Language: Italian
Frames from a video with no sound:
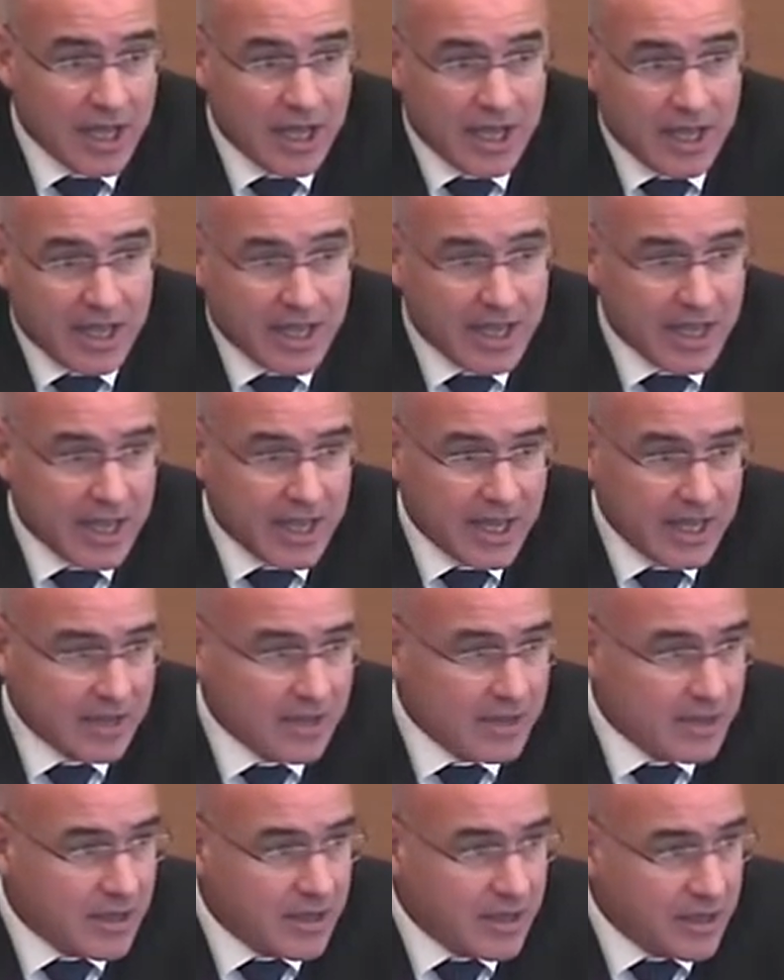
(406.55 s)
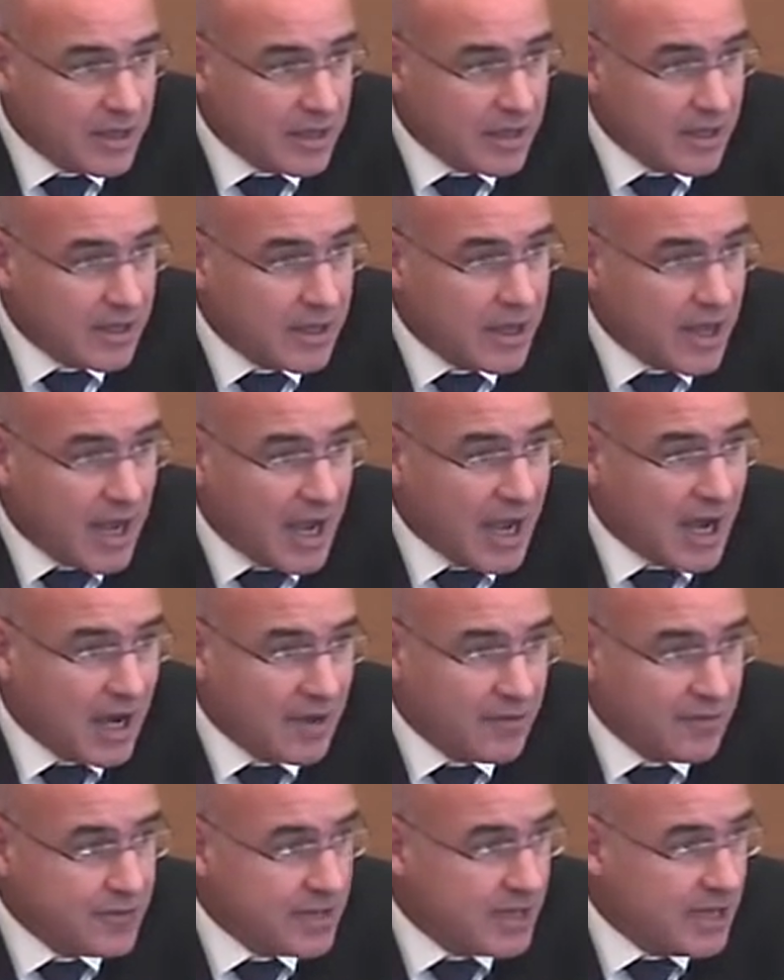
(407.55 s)
e che eh,
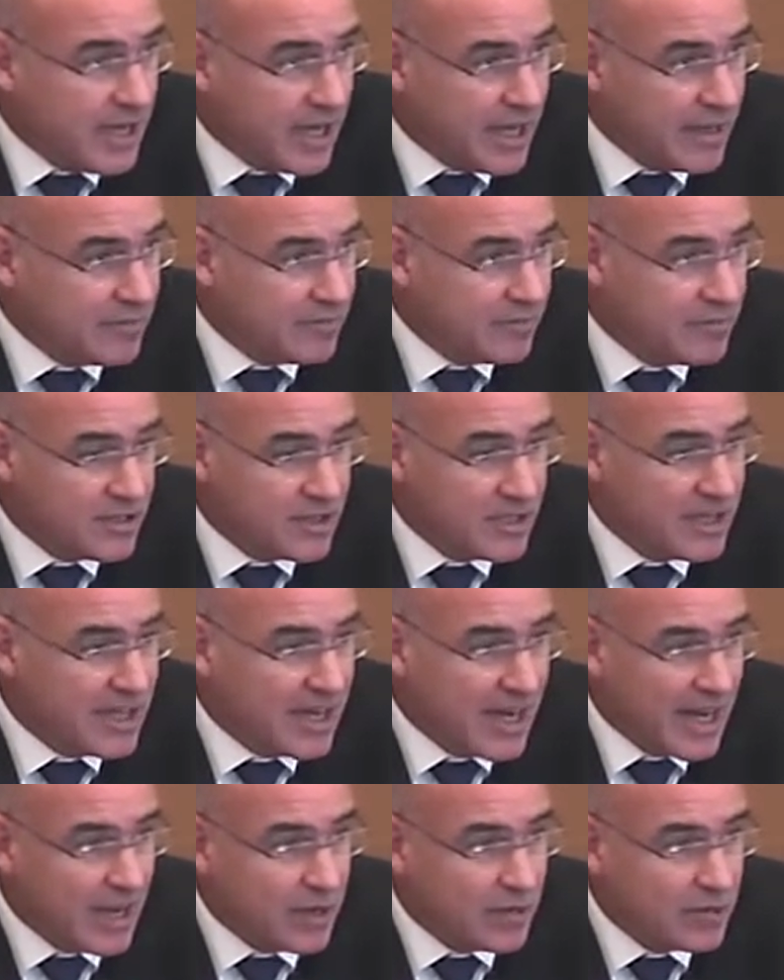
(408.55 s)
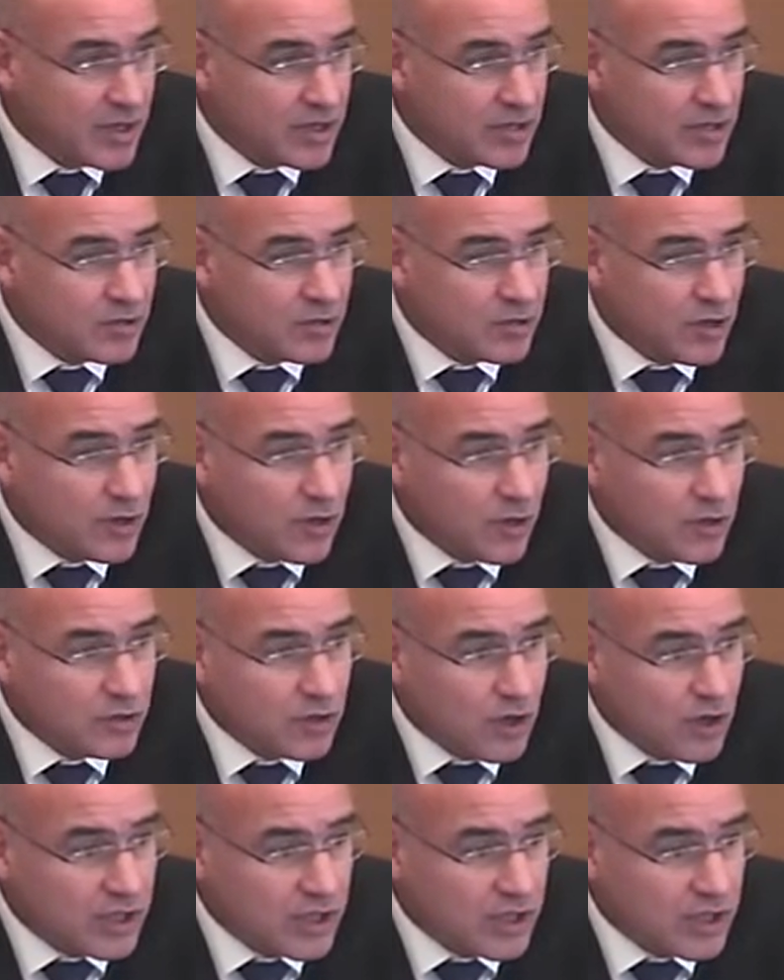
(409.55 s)
alla fine si crei una
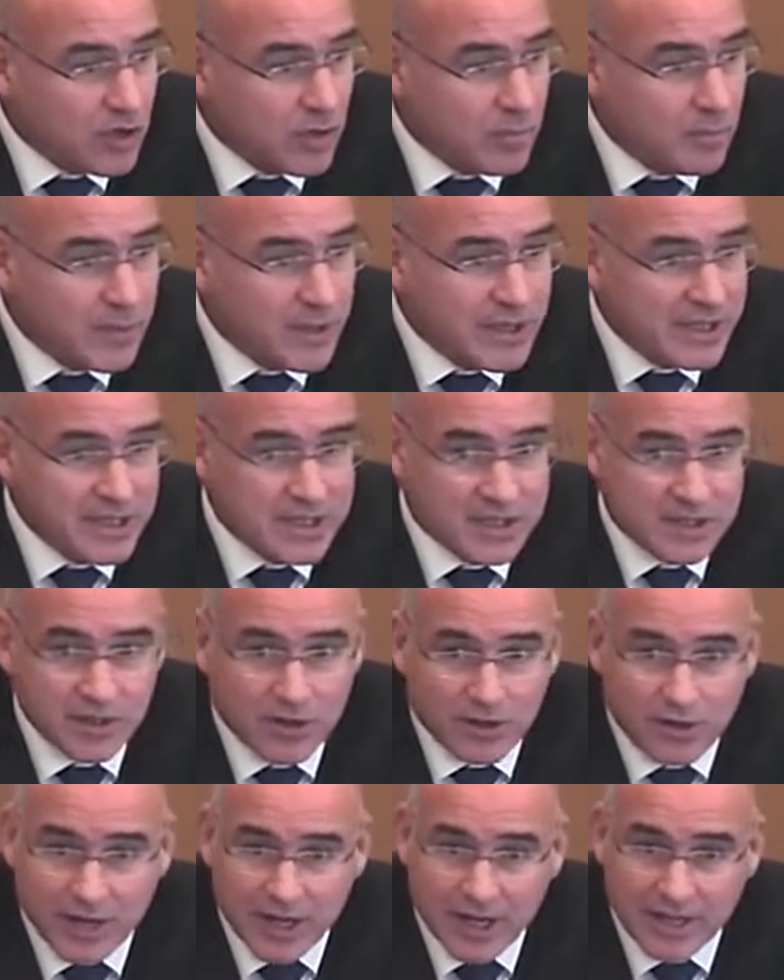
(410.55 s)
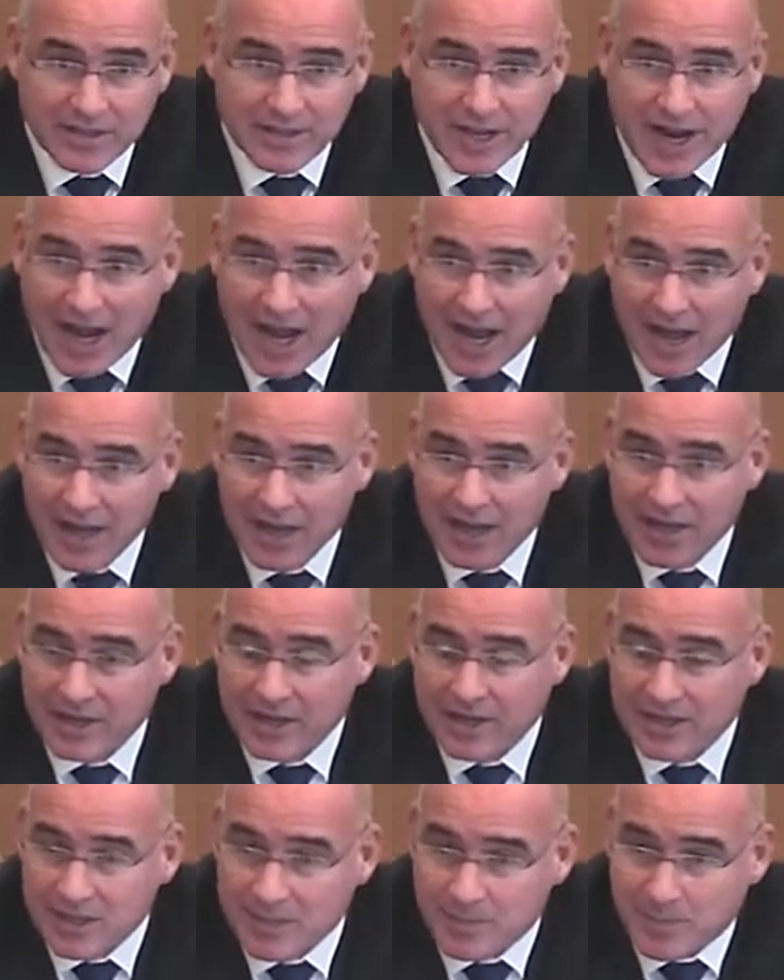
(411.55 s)
sorta di competizione tra
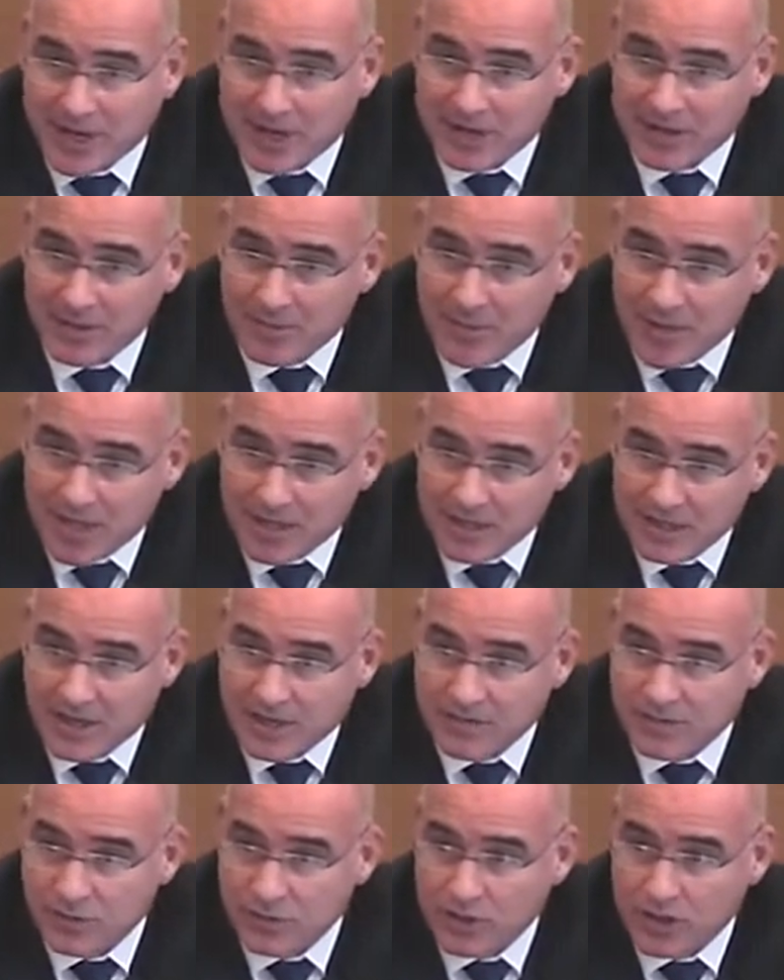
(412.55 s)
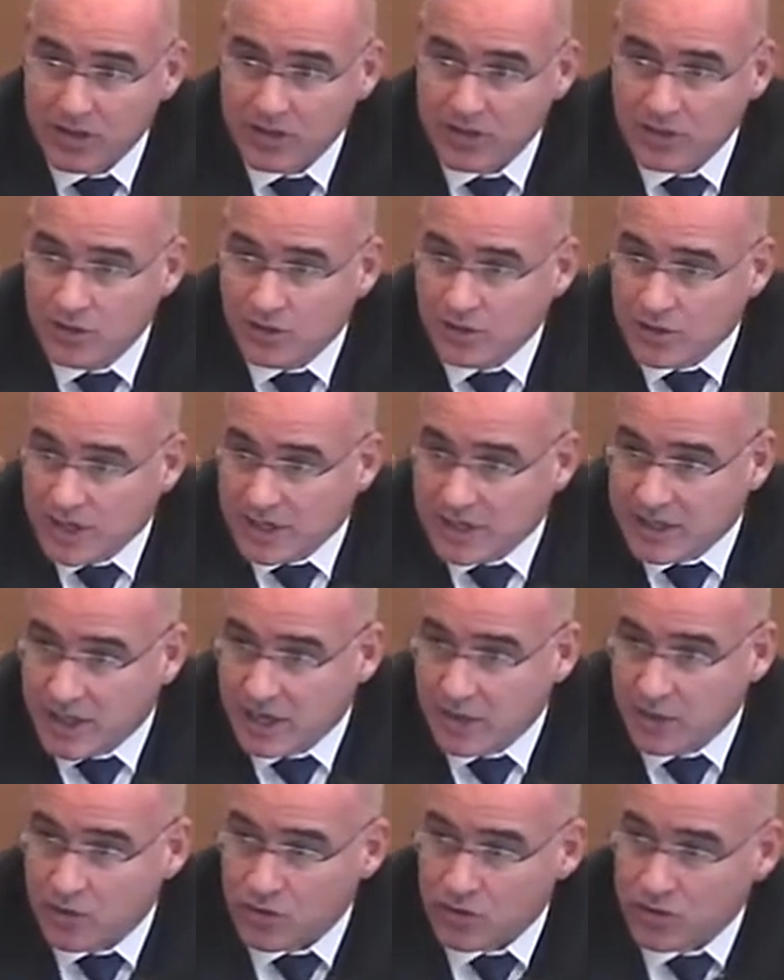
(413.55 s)
i dipartimenti e la fondazione, tra
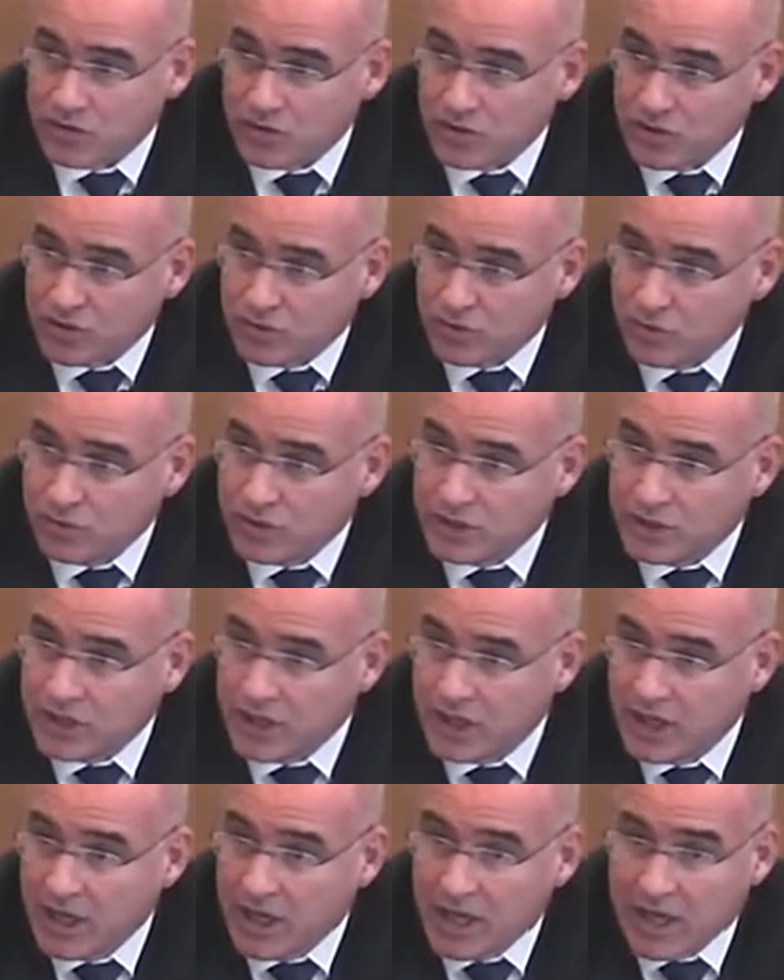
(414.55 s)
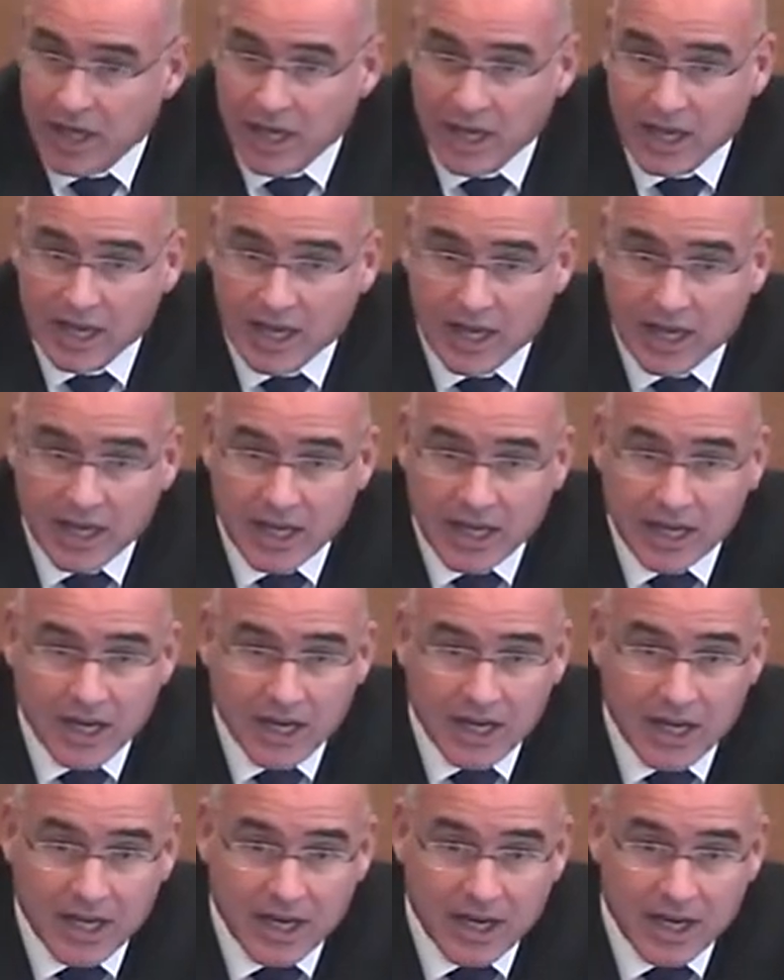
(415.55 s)
il corso di studi e, e, il,
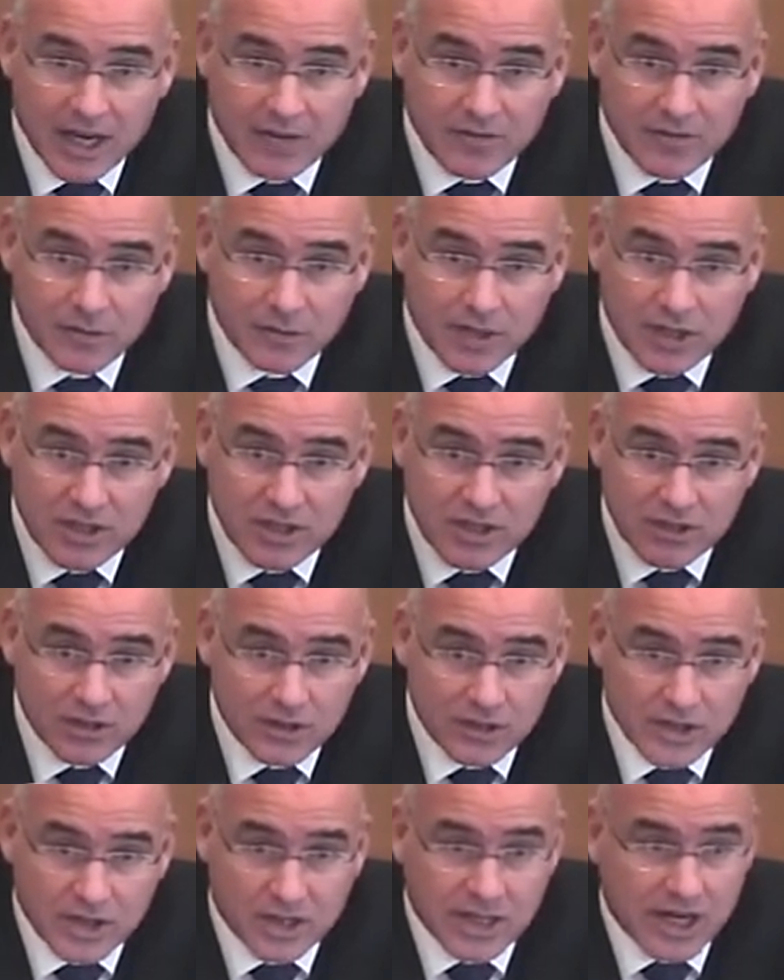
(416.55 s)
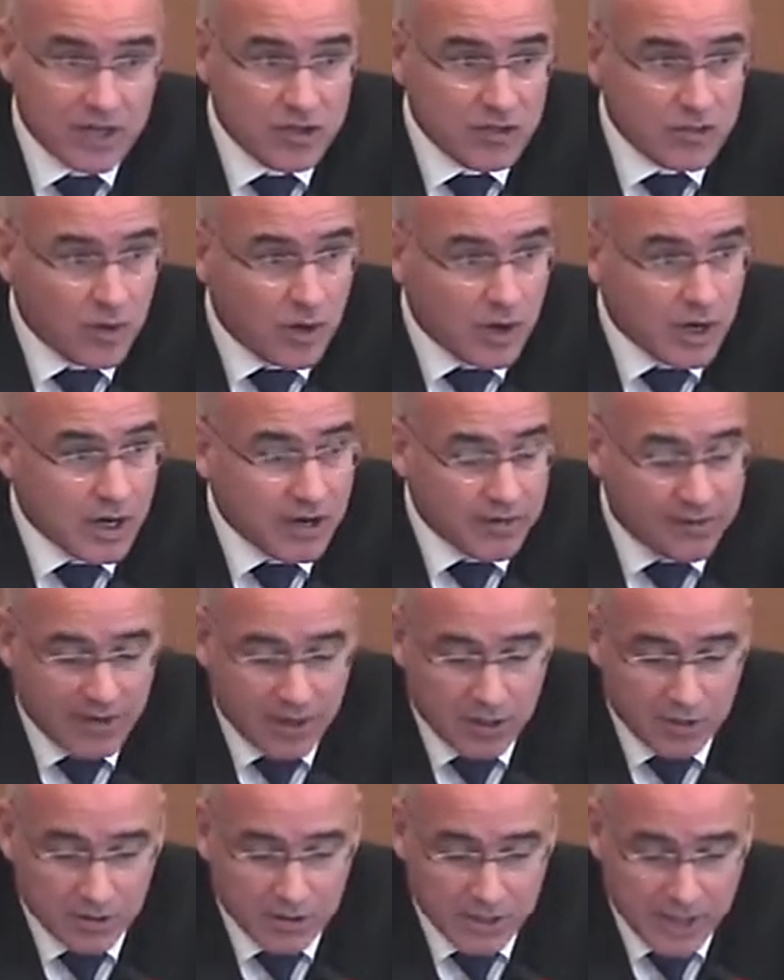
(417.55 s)
e la fondazione, tra le scuole e le
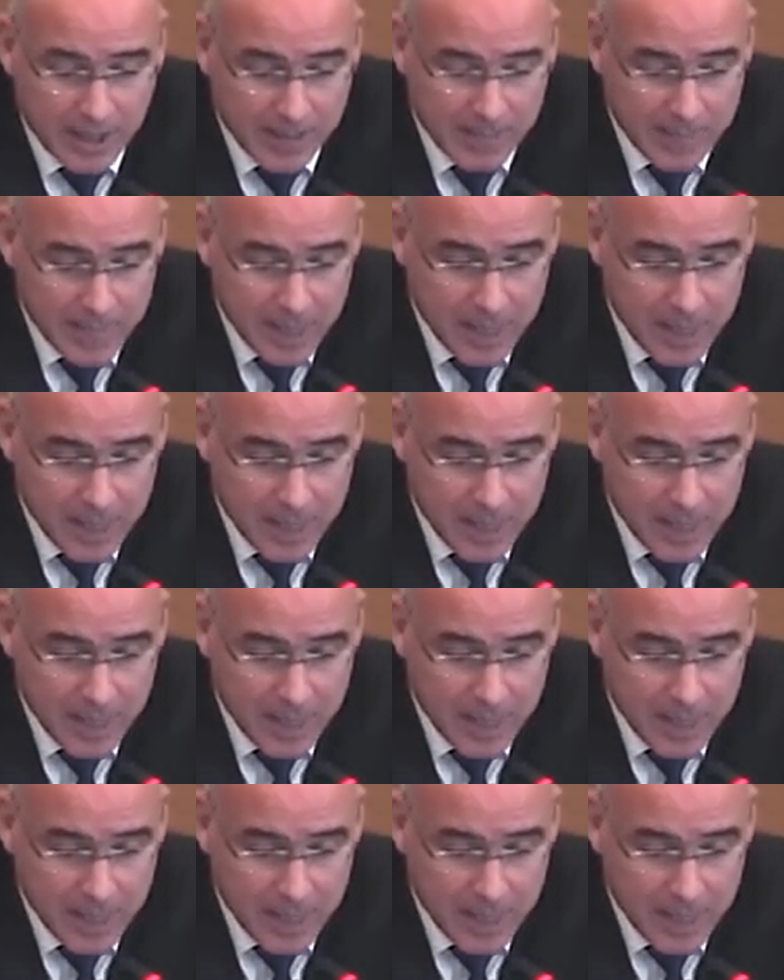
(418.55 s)
facoltà.